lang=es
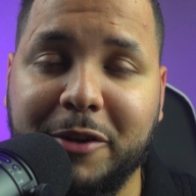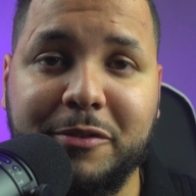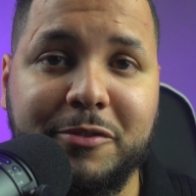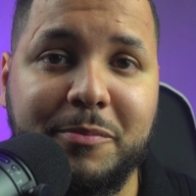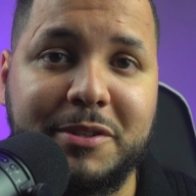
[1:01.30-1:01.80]

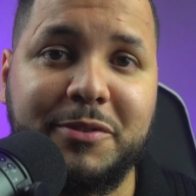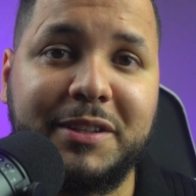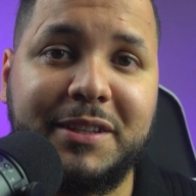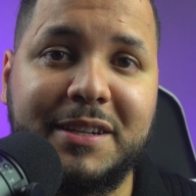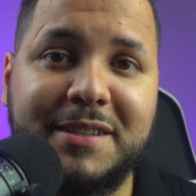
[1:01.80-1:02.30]
información
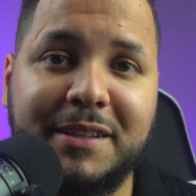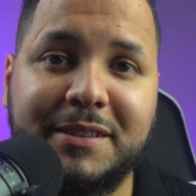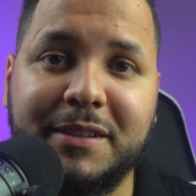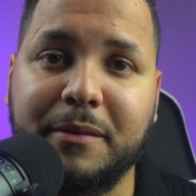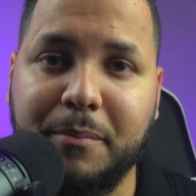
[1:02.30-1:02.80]

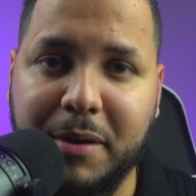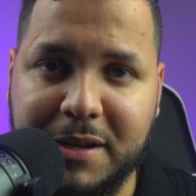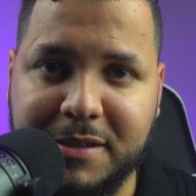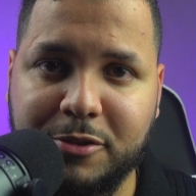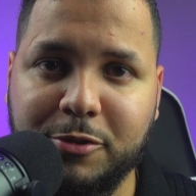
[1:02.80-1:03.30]
interesante para
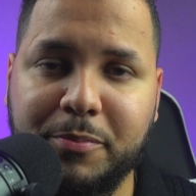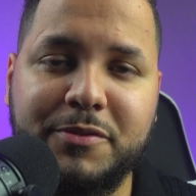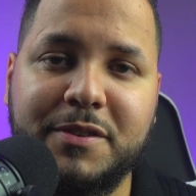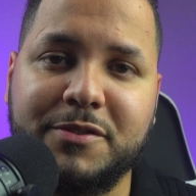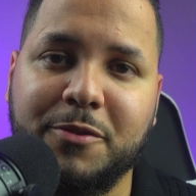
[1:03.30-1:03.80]
hacer tu
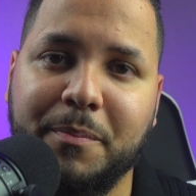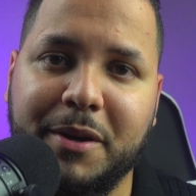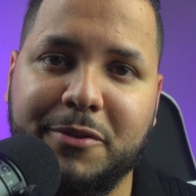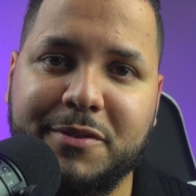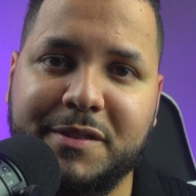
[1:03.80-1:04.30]
proceso
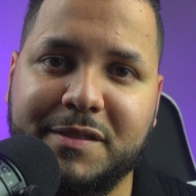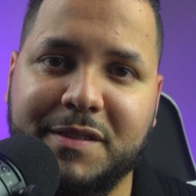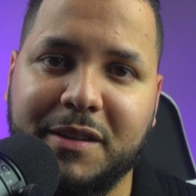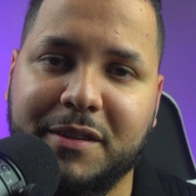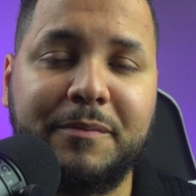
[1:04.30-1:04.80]
menos
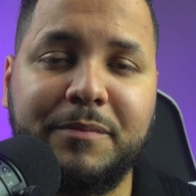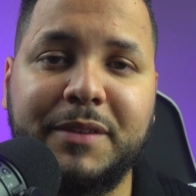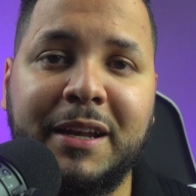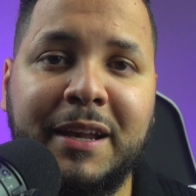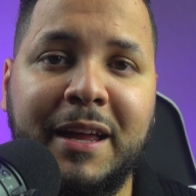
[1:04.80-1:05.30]
estresante.
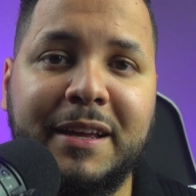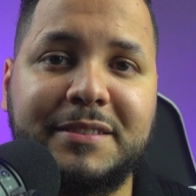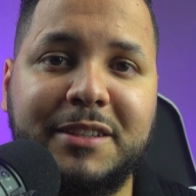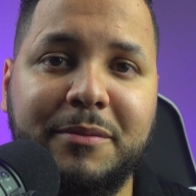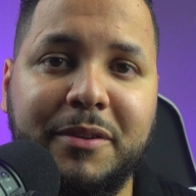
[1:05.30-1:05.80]
Dale like a
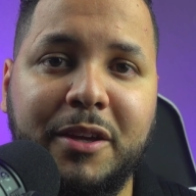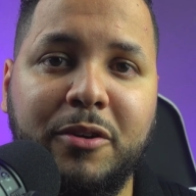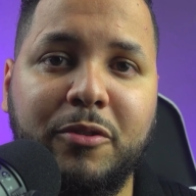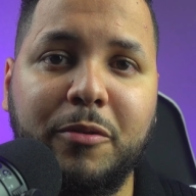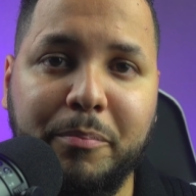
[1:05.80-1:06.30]
este
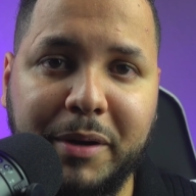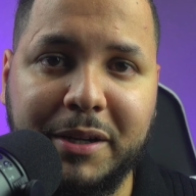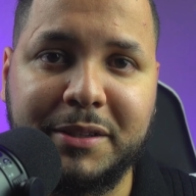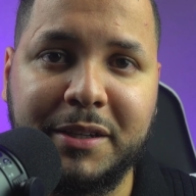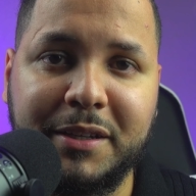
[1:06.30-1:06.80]
video,
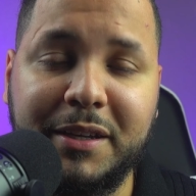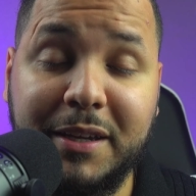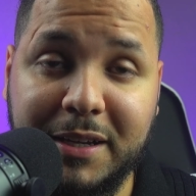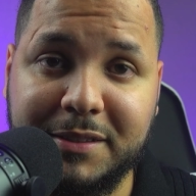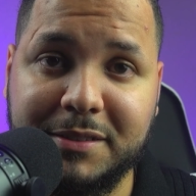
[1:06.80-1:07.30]
comparte y
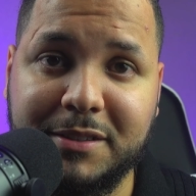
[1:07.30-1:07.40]
quédate hasta el